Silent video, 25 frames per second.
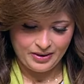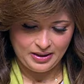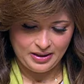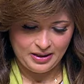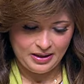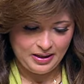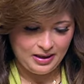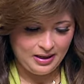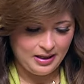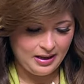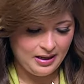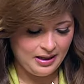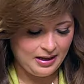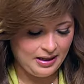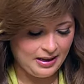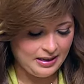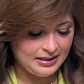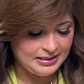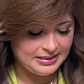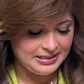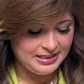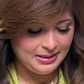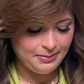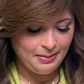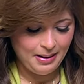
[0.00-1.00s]
آه
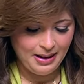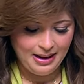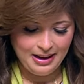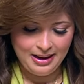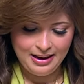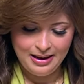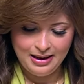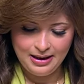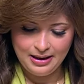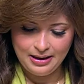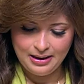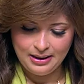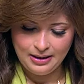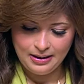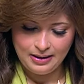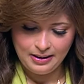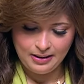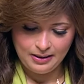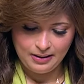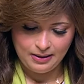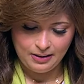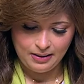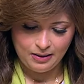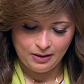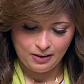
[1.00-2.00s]
دي بقى
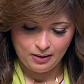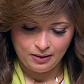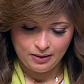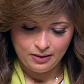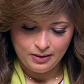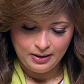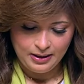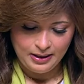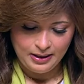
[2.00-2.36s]
دي آه، بقي